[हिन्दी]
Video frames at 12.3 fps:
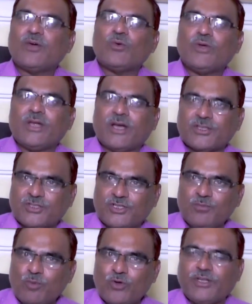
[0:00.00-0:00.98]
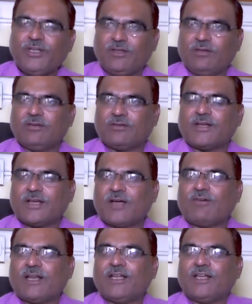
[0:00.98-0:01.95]
या कोई अच्छी मोटी
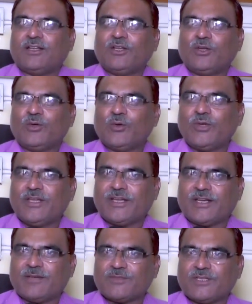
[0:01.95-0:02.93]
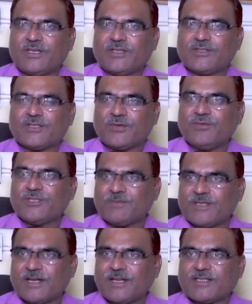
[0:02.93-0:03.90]
तनख्वाह वाले कोई क्या नाम से
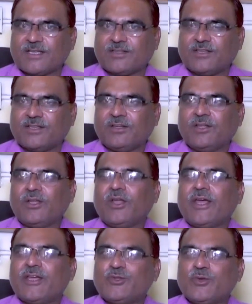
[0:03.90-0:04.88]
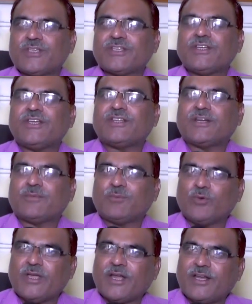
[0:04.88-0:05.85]
सर्विस में जाना चाहते हैं एजुकेशन की
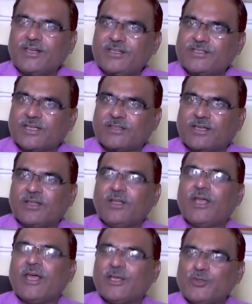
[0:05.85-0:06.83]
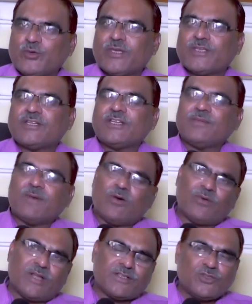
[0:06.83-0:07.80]
तरफ कोई आने नहीं चाहता है एजुकेशन की
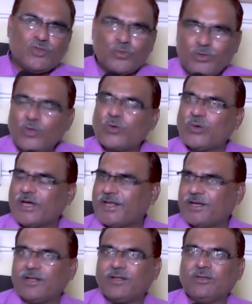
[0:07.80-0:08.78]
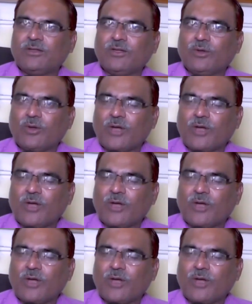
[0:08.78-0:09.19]
भावना से जो भी लोग आएगा